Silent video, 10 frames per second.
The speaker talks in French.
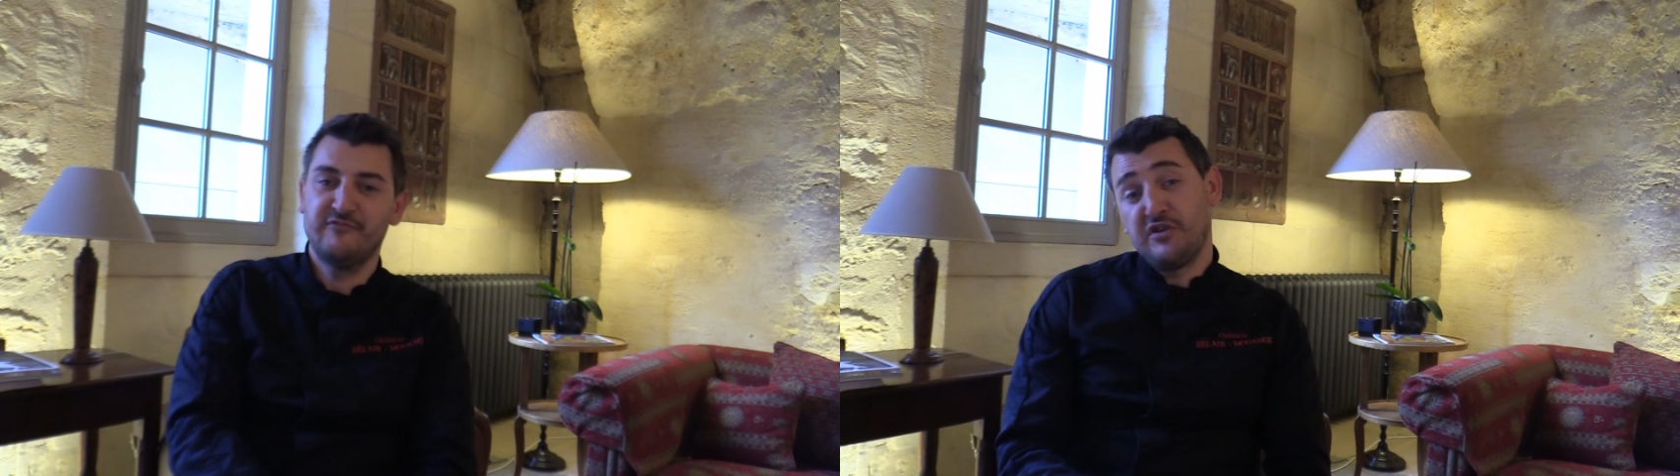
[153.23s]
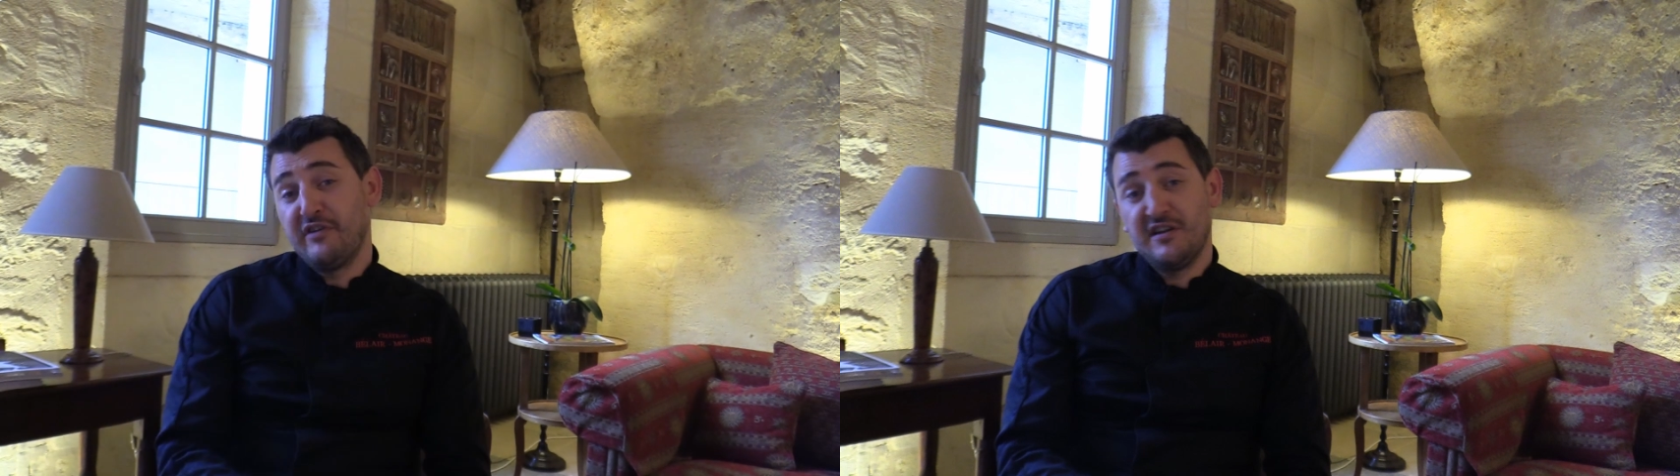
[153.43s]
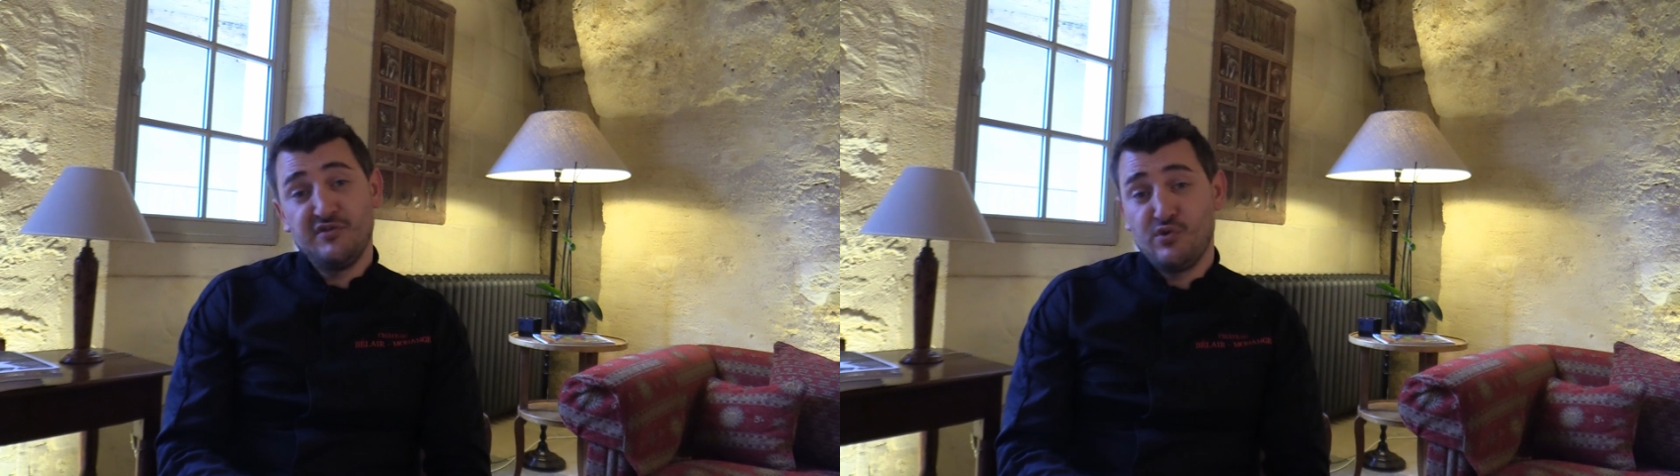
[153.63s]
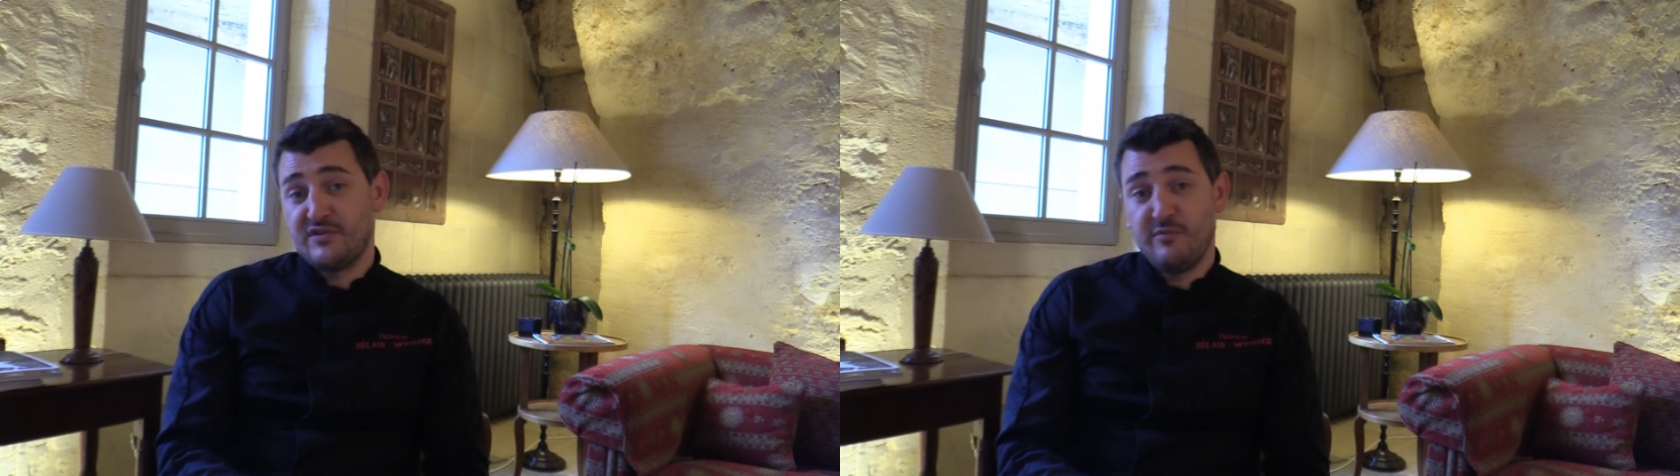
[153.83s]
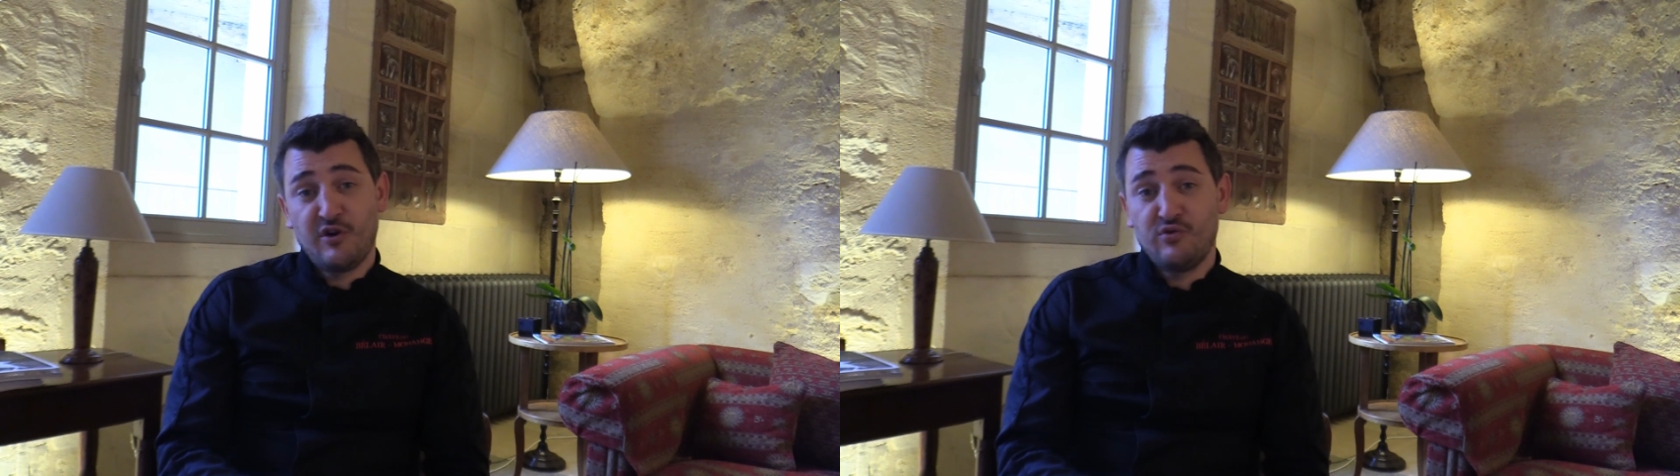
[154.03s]
On mange avec les
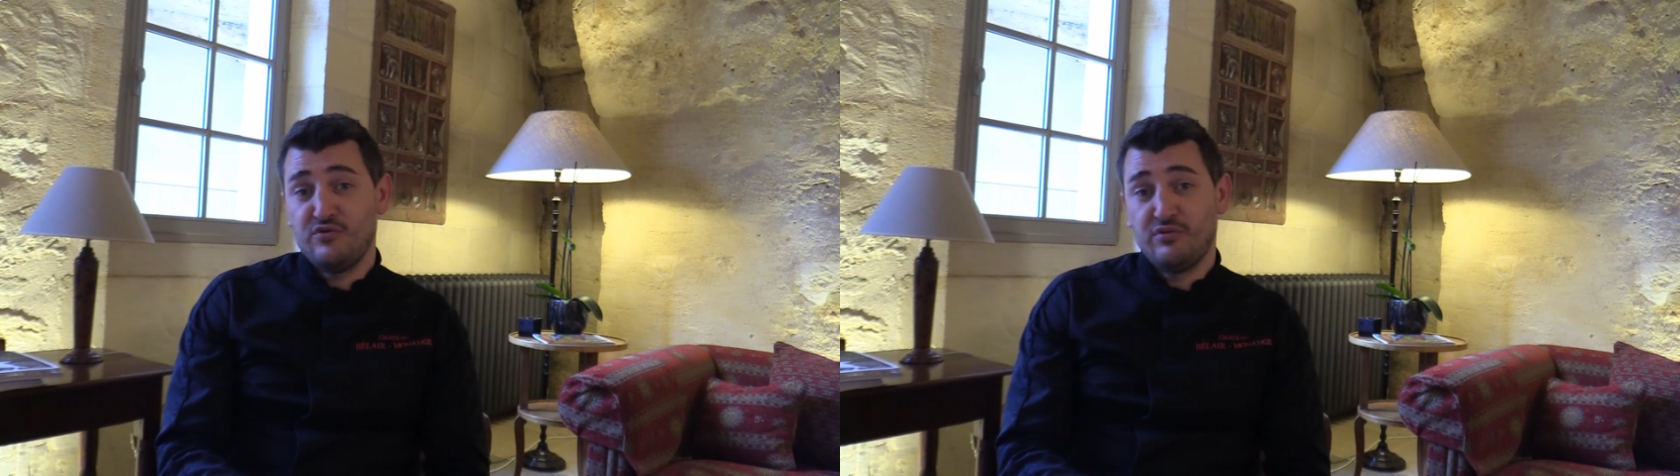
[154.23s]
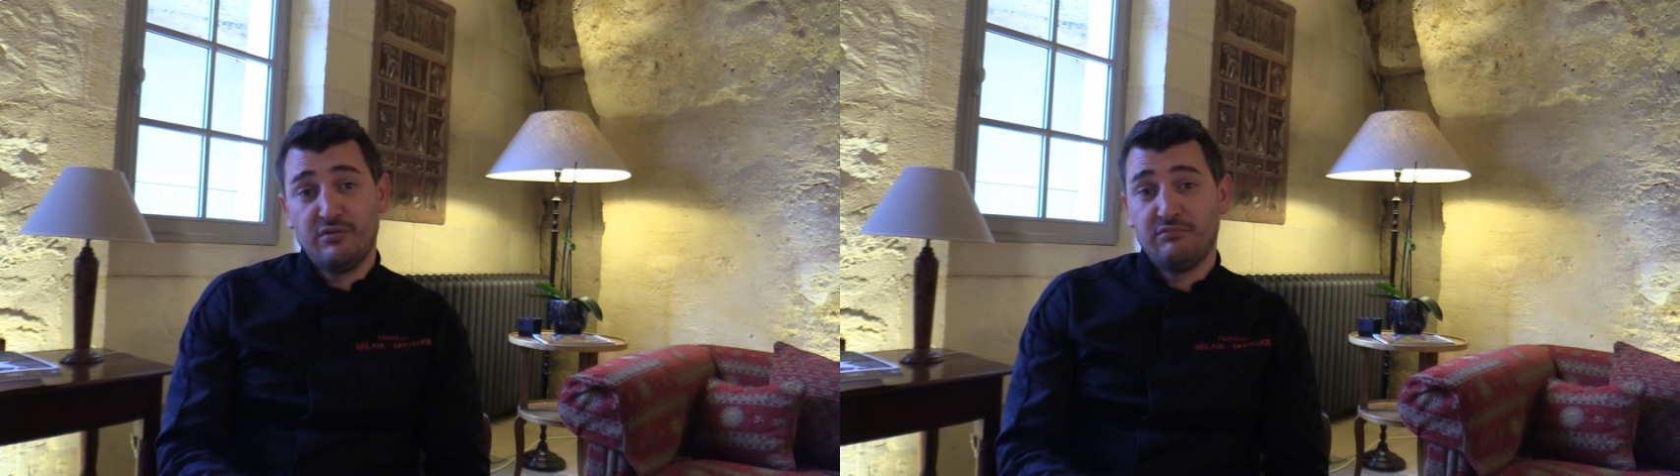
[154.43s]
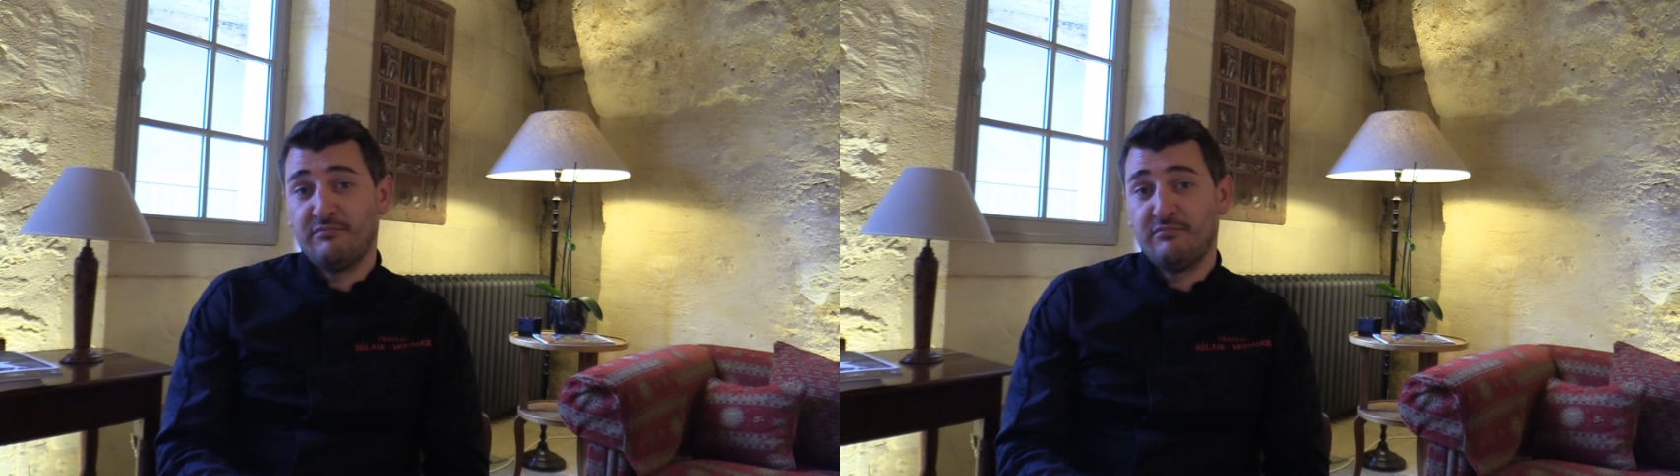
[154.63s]
yeux, c'est bien connu,